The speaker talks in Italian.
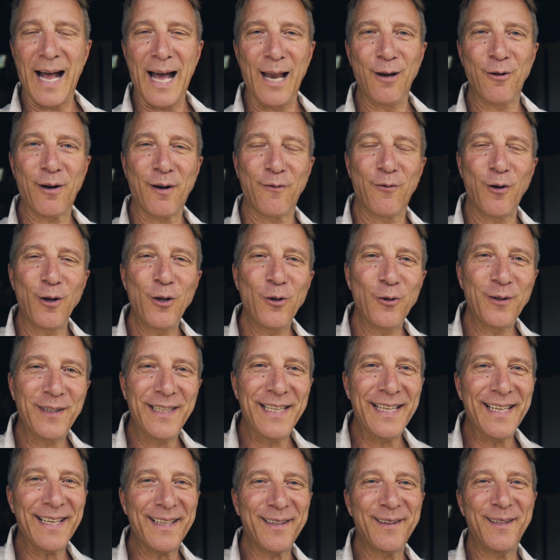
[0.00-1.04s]
Allora voglio
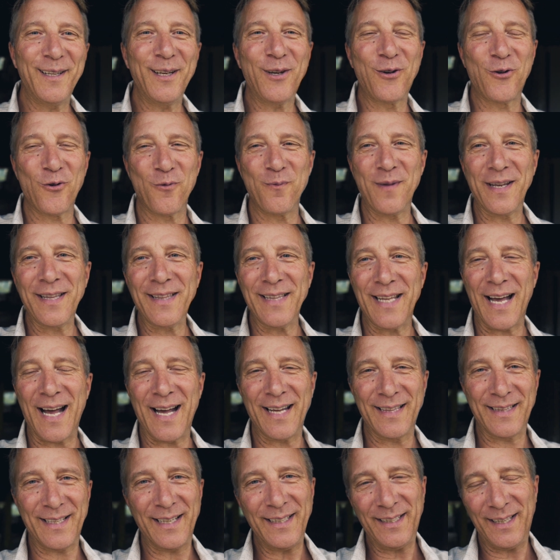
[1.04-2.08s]
dirti com'è
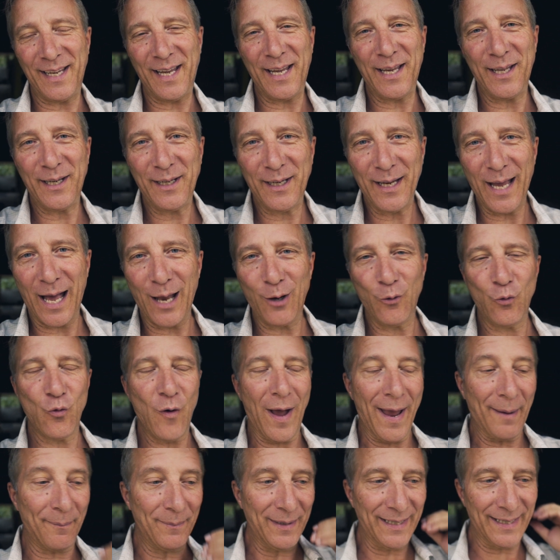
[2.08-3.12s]
andata ieri al
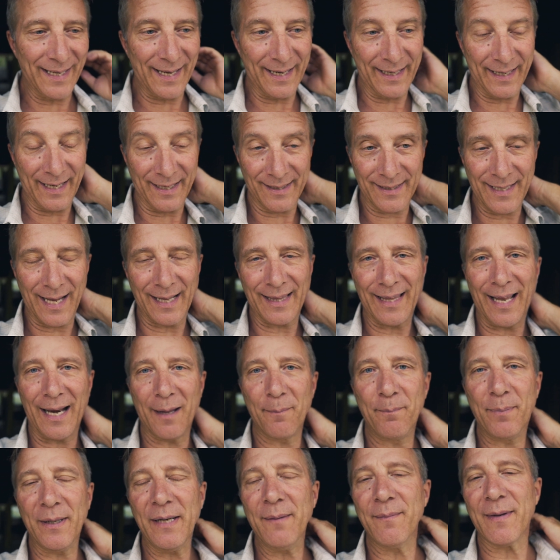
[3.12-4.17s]
webinar, che è stata
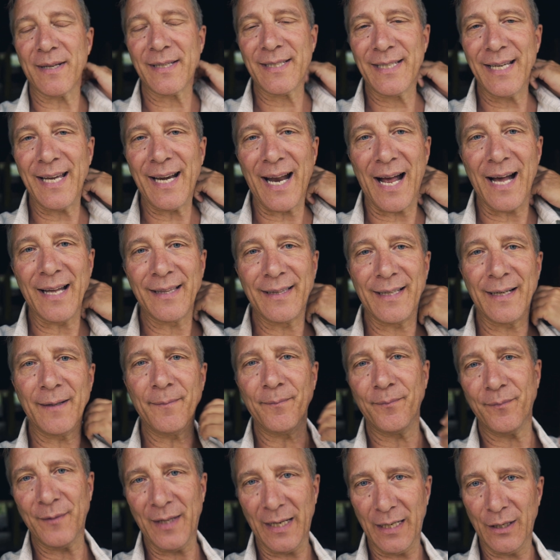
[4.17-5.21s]
la prima serata
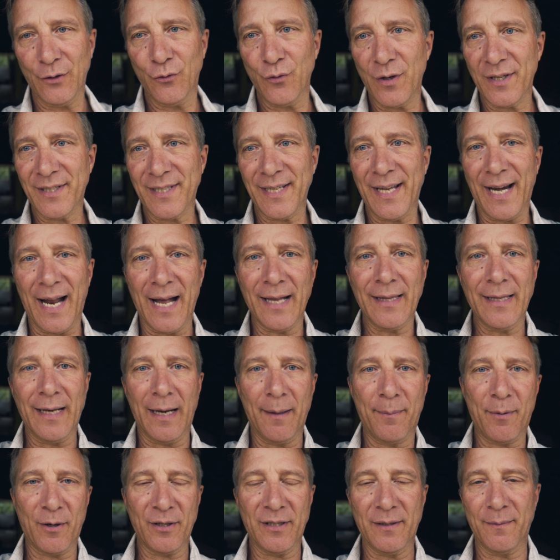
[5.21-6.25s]
delle due serate,
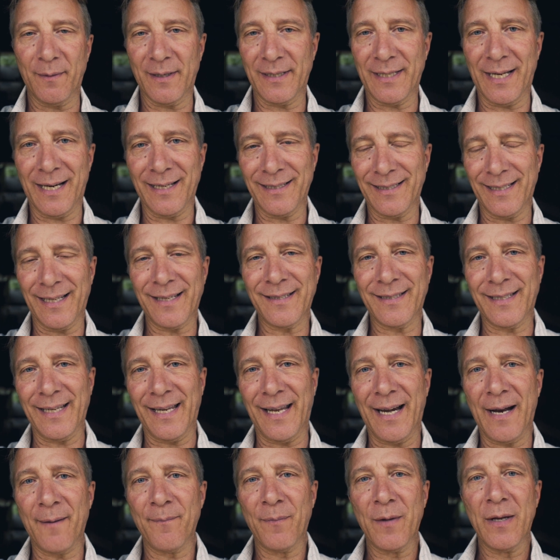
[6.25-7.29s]
la prossima sarà
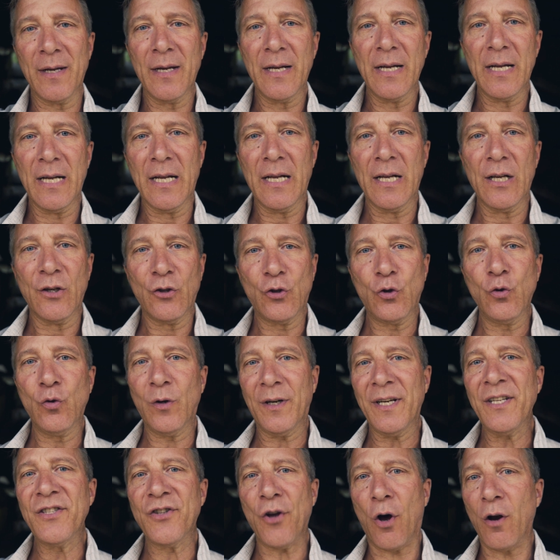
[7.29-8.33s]
stasera, su
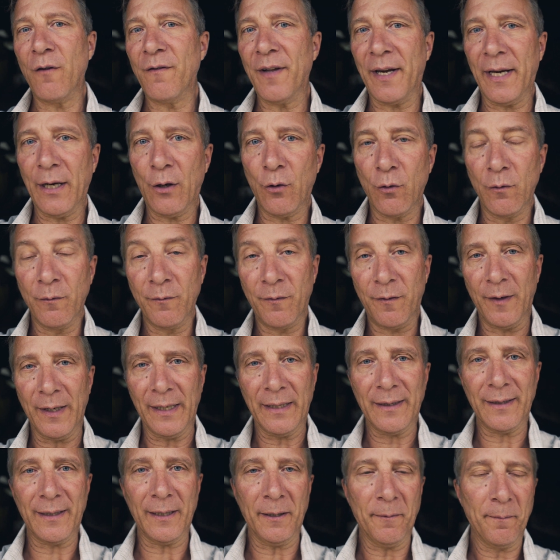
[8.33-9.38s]
risolvere i
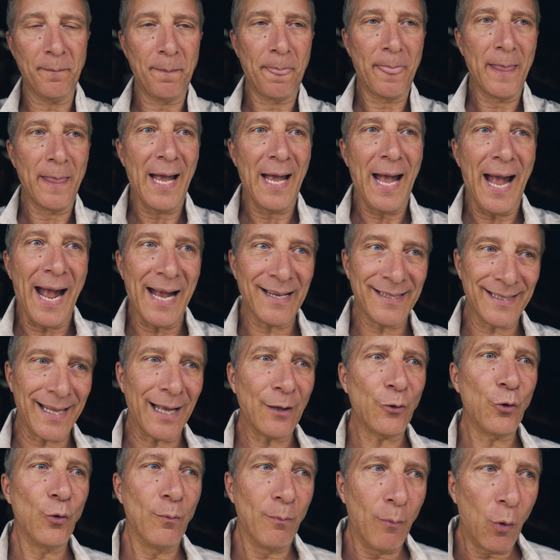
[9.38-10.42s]
conflitti. È
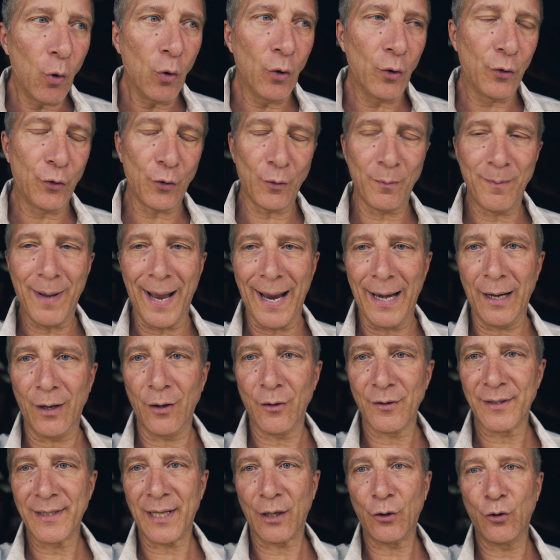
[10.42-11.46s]
stato molto
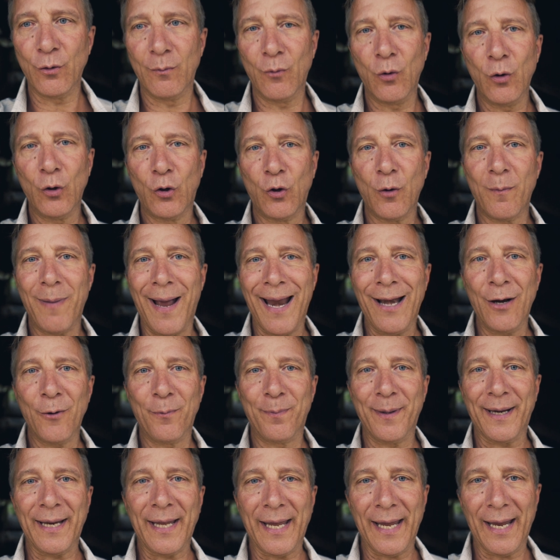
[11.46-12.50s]
bello, è stato molto bello
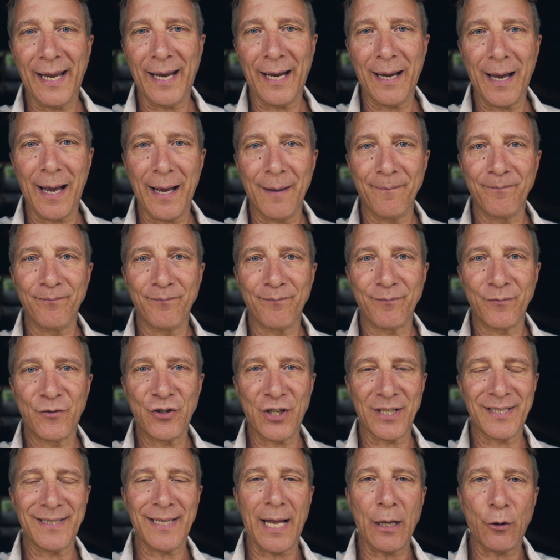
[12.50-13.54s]
perché mm,
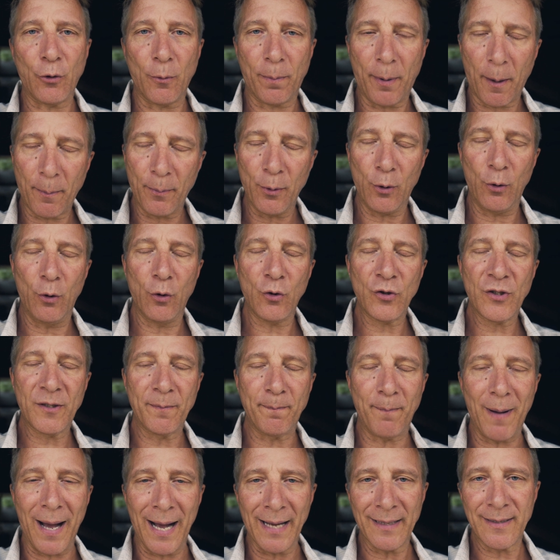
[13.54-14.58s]
c'è stato proprio lo
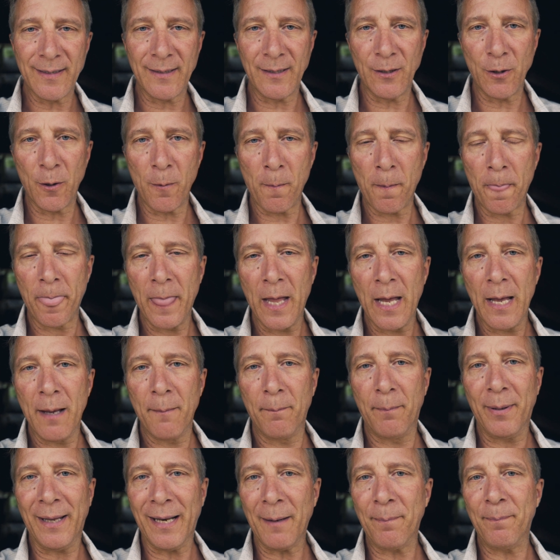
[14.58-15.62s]
spazio
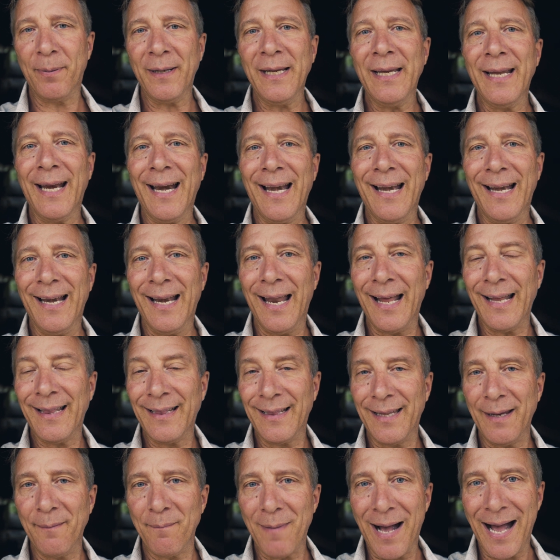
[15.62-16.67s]
per aprire le
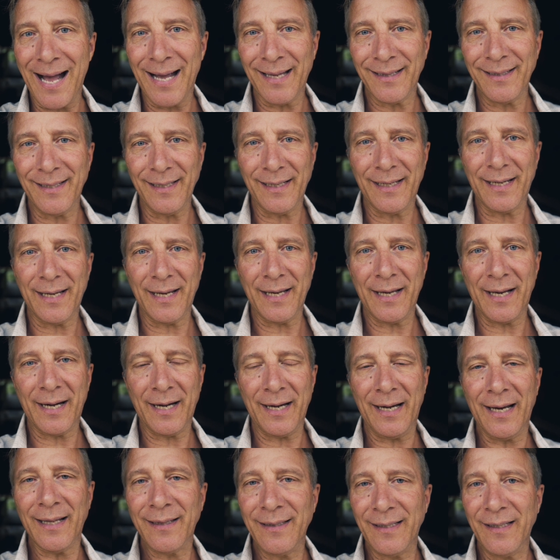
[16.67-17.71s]
tematiche
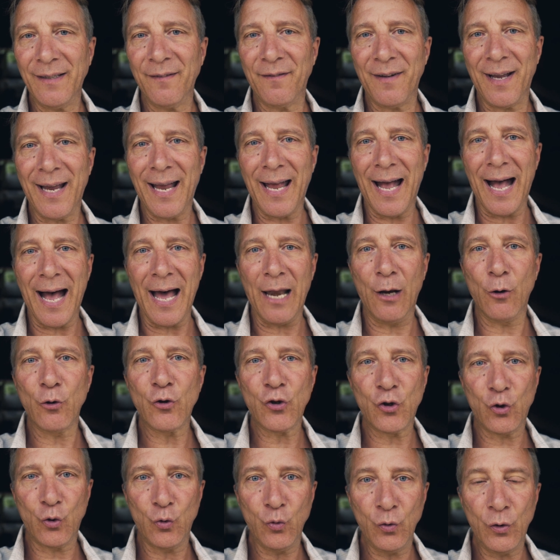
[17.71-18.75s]
relative allo
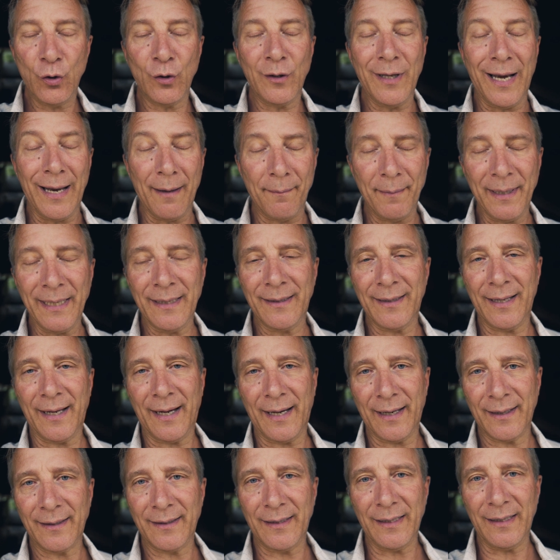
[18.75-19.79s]
studio della mente
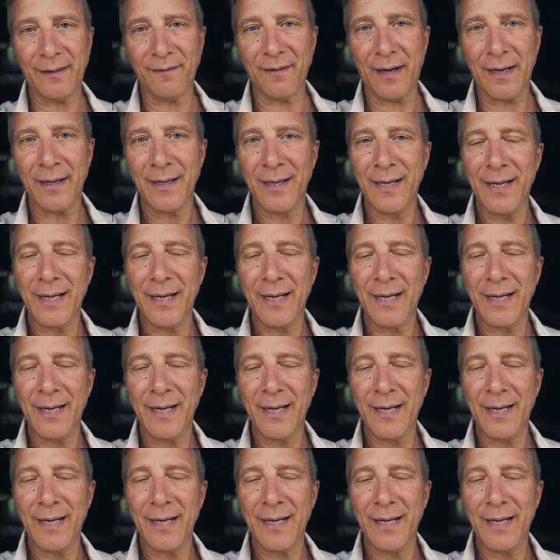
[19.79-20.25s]
reattiva,